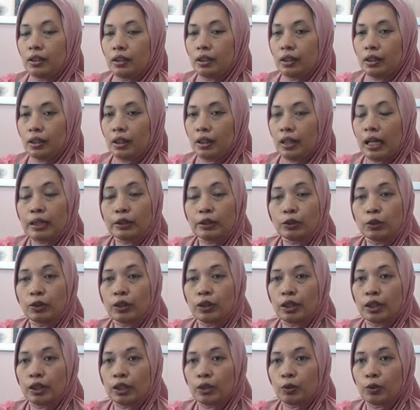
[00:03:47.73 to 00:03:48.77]
eh, langsung
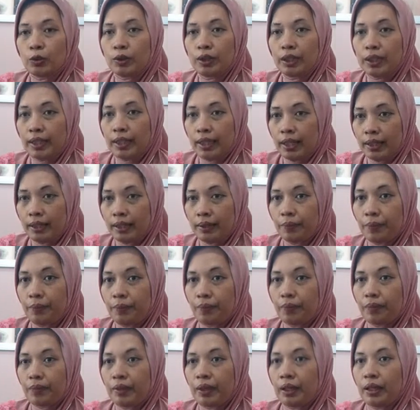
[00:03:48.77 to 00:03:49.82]
kita suntikan,
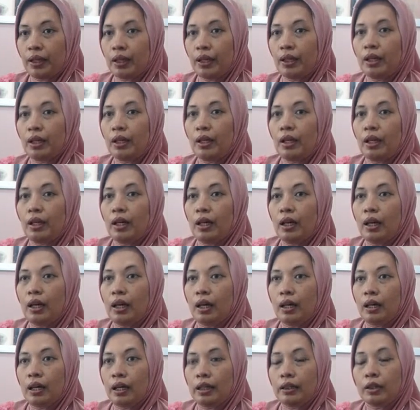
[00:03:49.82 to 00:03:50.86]
ya.
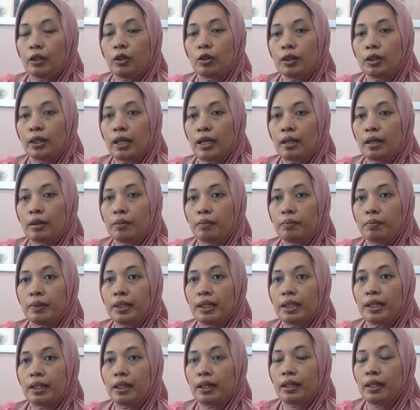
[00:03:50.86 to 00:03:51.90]
Eh, atau yang
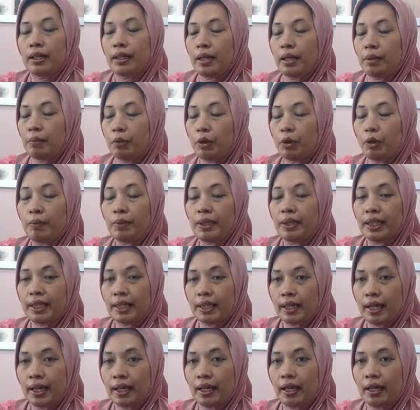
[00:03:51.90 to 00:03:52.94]
meni eh, yang belum
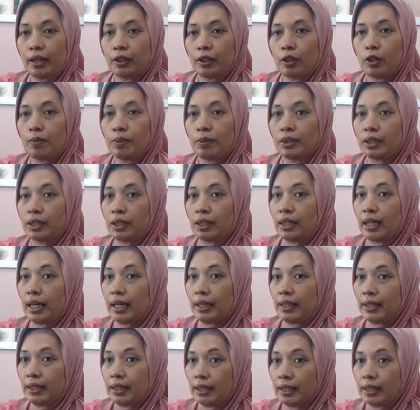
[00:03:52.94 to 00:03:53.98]
menikah atau masih
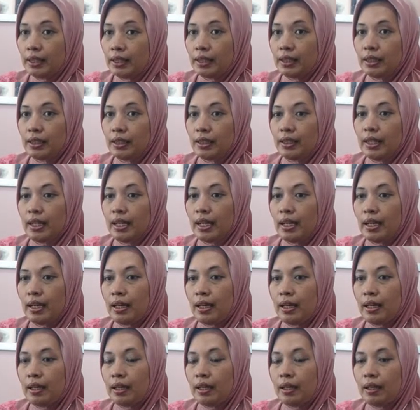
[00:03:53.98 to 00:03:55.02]
gadis, ya
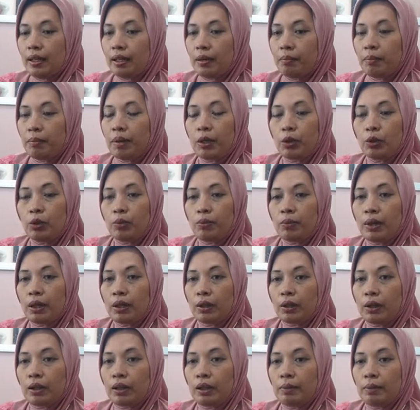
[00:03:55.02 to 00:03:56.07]
baru
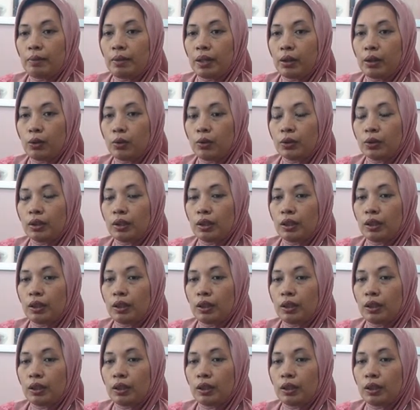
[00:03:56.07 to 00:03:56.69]
baru, baru